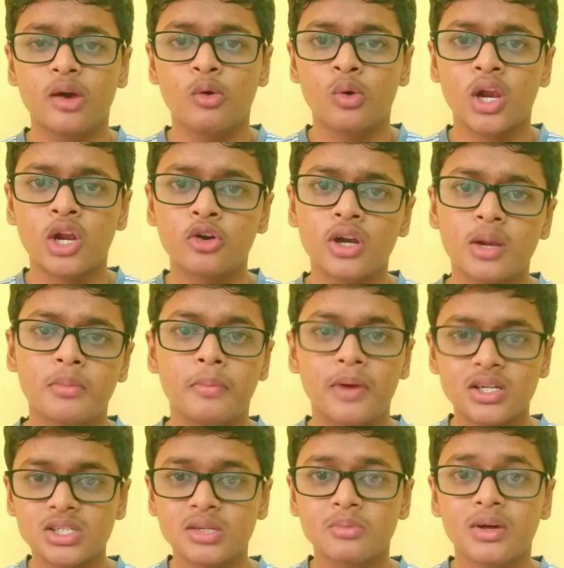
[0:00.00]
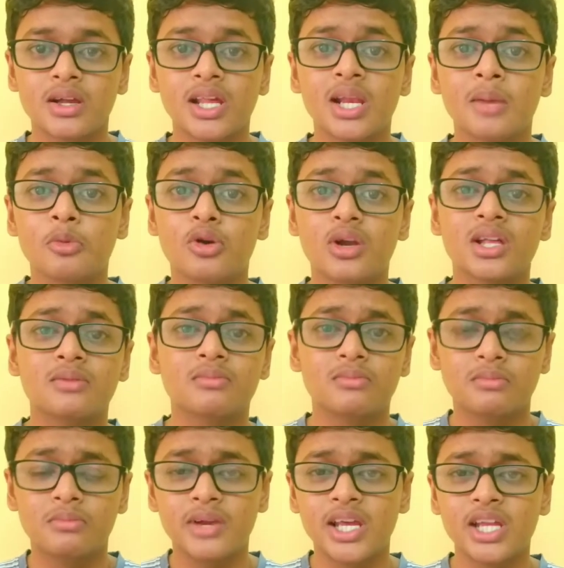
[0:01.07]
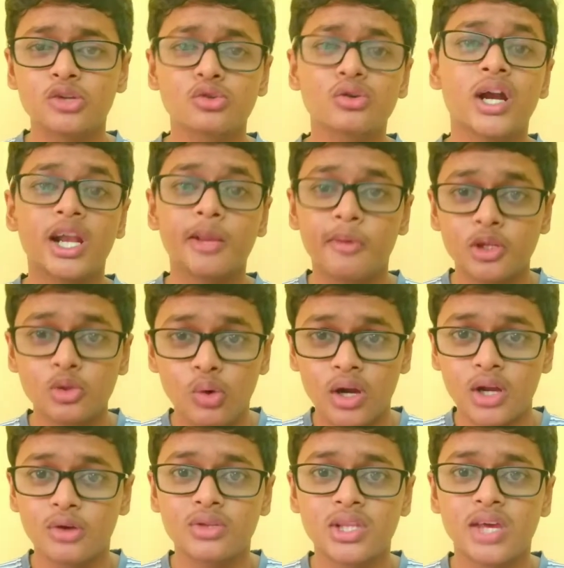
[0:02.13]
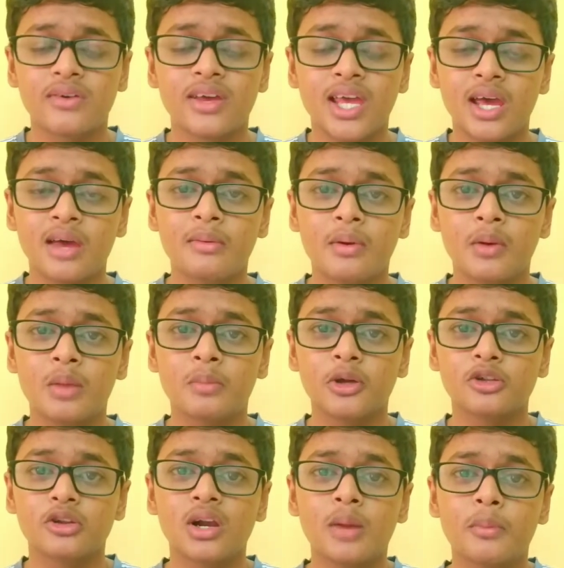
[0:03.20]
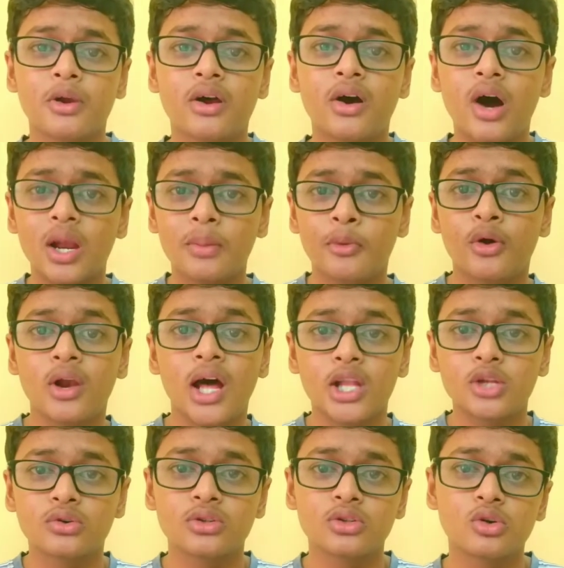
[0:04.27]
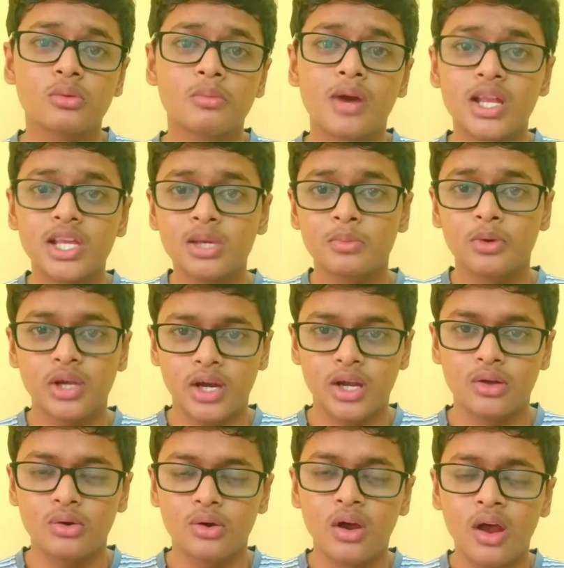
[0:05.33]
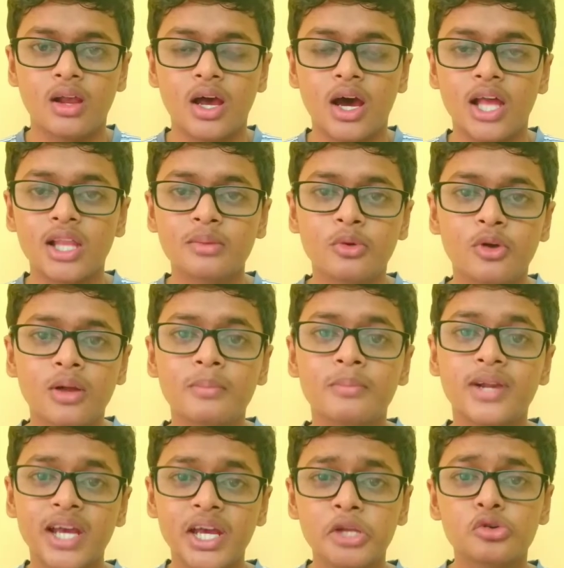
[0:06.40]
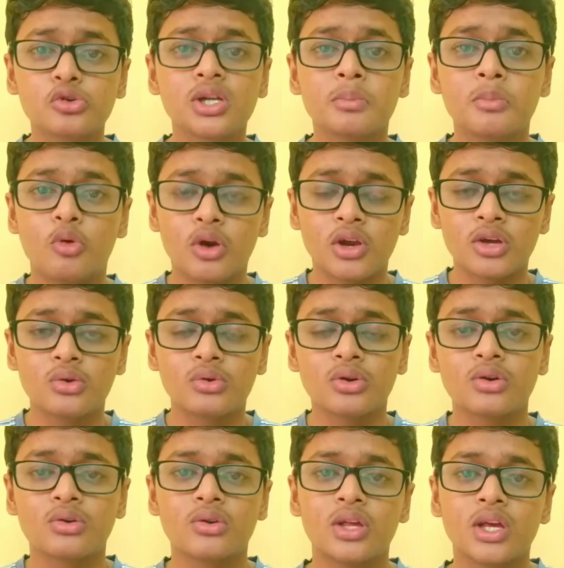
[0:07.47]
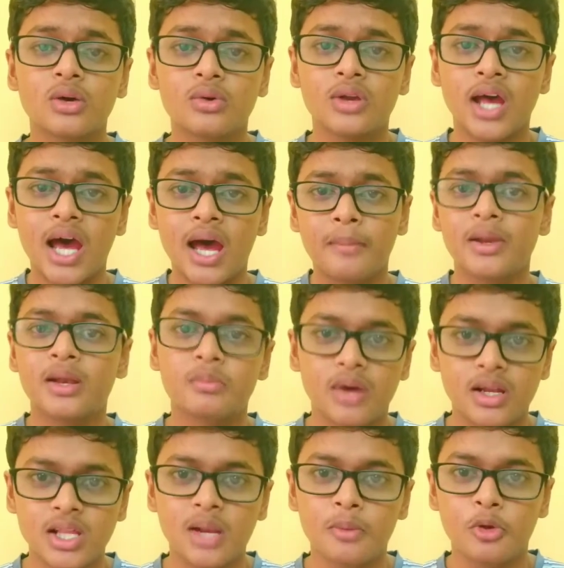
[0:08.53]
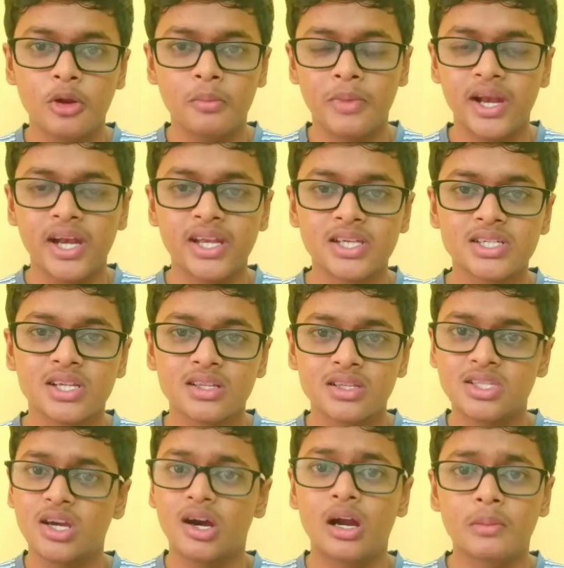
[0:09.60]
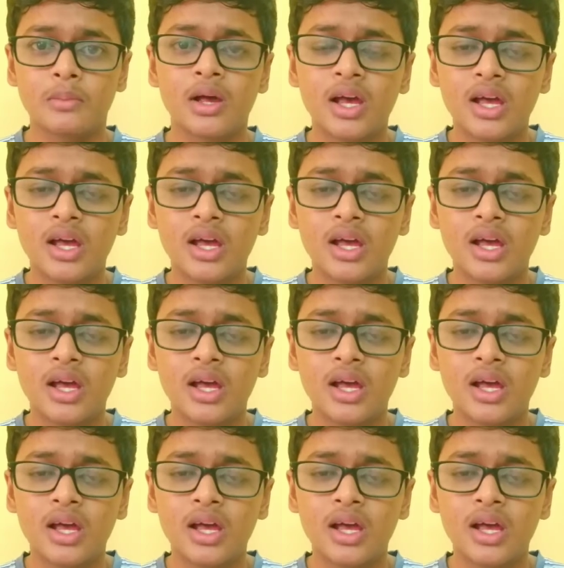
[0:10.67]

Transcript: ஒர்க் அவுட் நம்ம பண்ணுற மாதிரி நம்மளோட பிரெயினுக்கு கண்டிப்பாக வந்து ஒர்க் அவுட் தேவை ஏன் அப்படின்னு பார்த்தோம்னா நம்ம காலப்போக்கில் அது வந்து ஒரு மலங்கி போய் கிடக்கும் அதுபோல் பிரெயினுக்கும் நம்ம ஒர்க் கொடுக்கக்கூடிய ஒரு ஹேபிட் மாதிரி தான் நம்மளோட மெடிடேஷன் தியானம்